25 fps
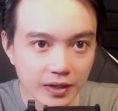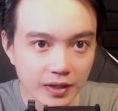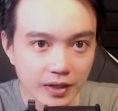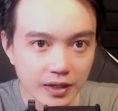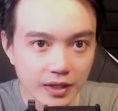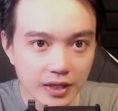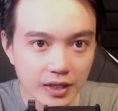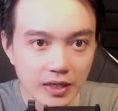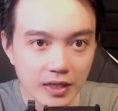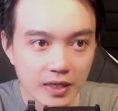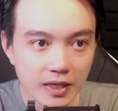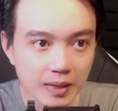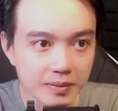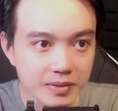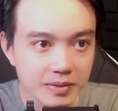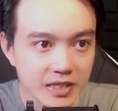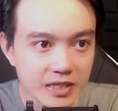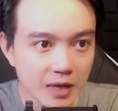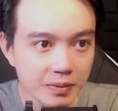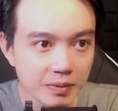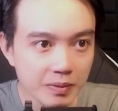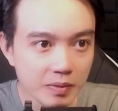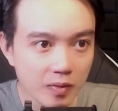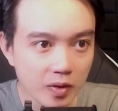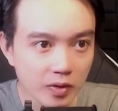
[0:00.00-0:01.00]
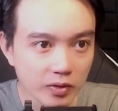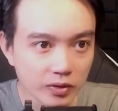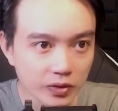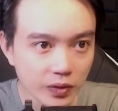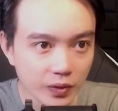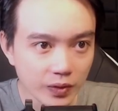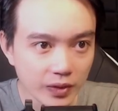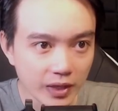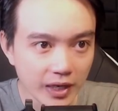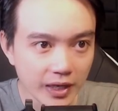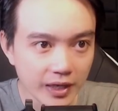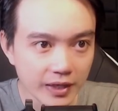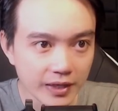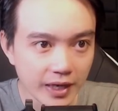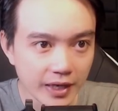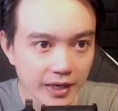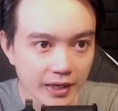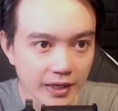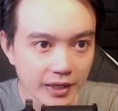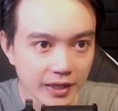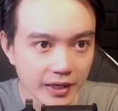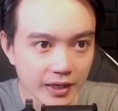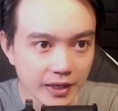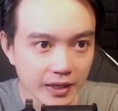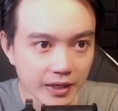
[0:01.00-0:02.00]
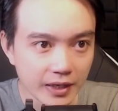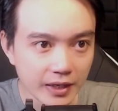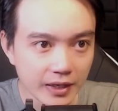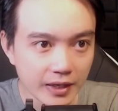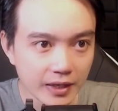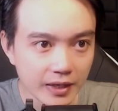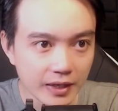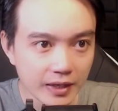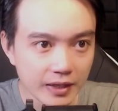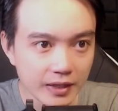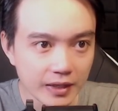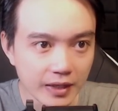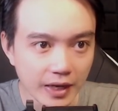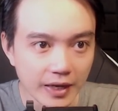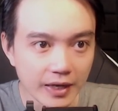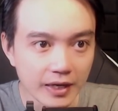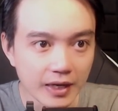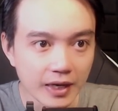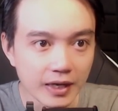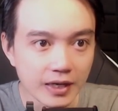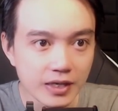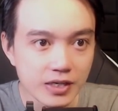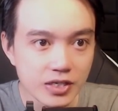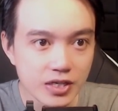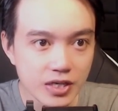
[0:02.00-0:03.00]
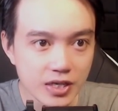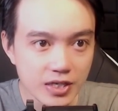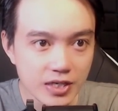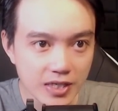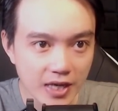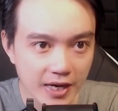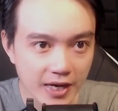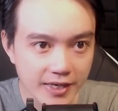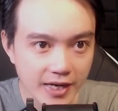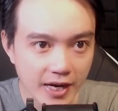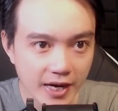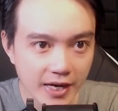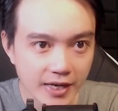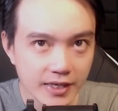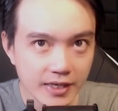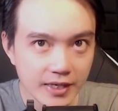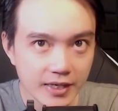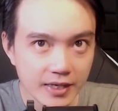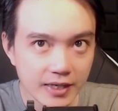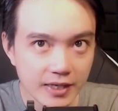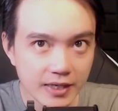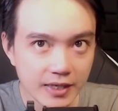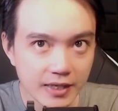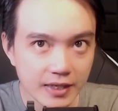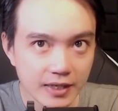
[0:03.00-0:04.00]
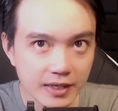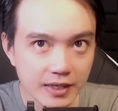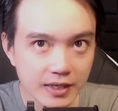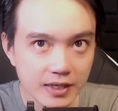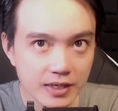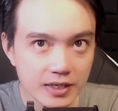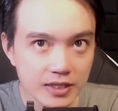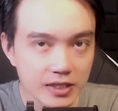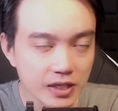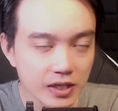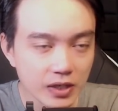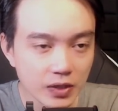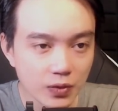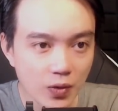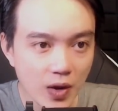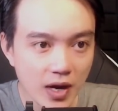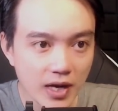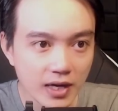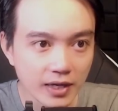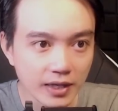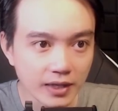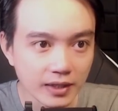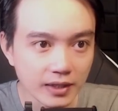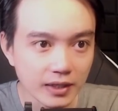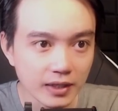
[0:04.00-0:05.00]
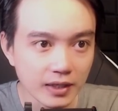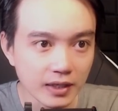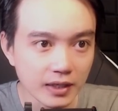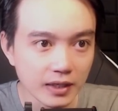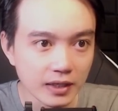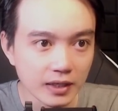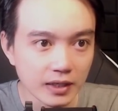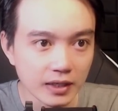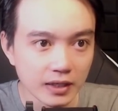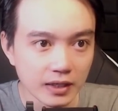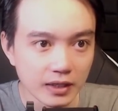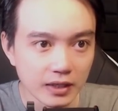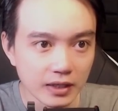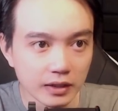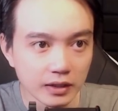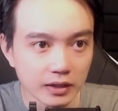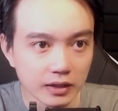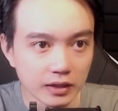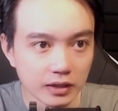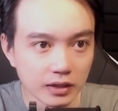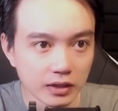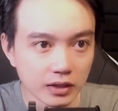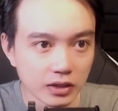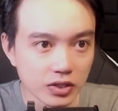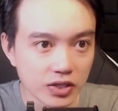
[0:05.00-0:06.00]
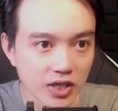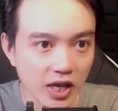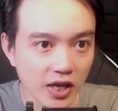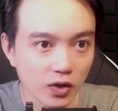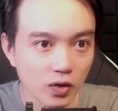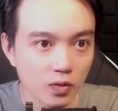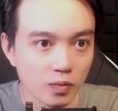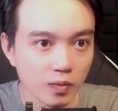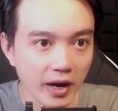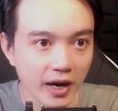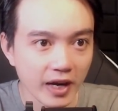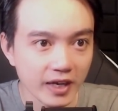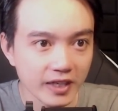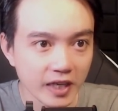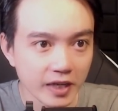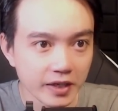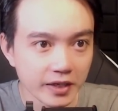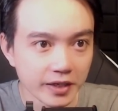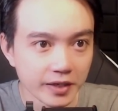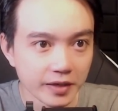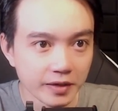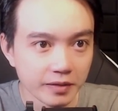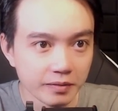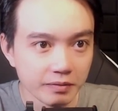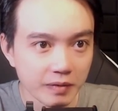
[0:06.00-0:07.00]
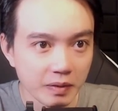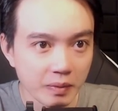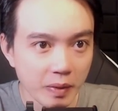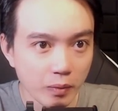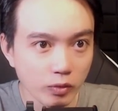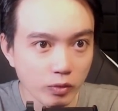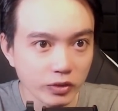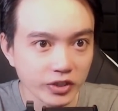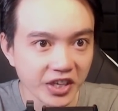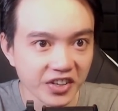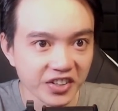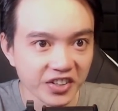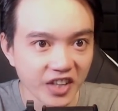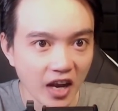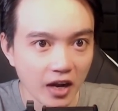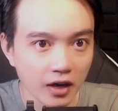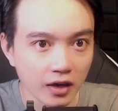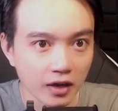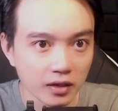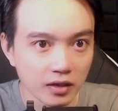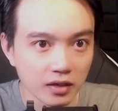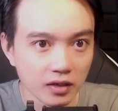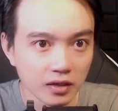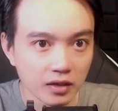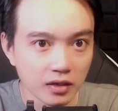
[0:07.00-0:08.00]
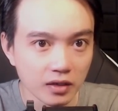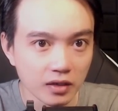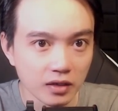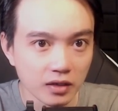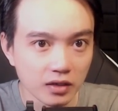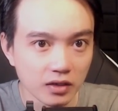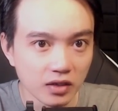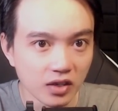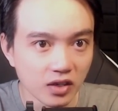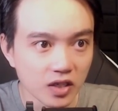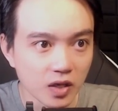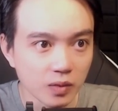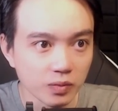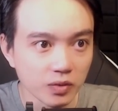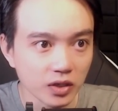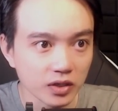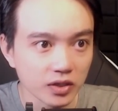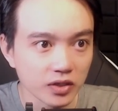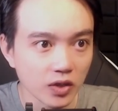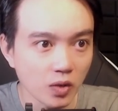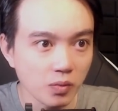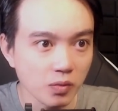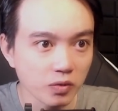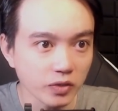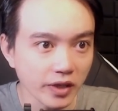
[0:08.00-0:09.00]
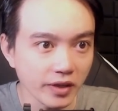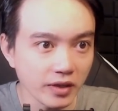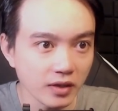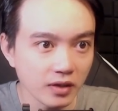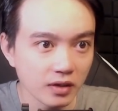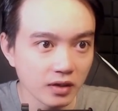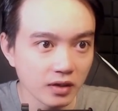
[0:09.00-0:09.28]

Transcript: cớ làm sao mà bọn tôi lại ở đây? Vậy là hết sức sai trái. Xin quát lên: Sao con mẹ gì mà mày muốn xí người ta? Được không được thì nói một tiếng.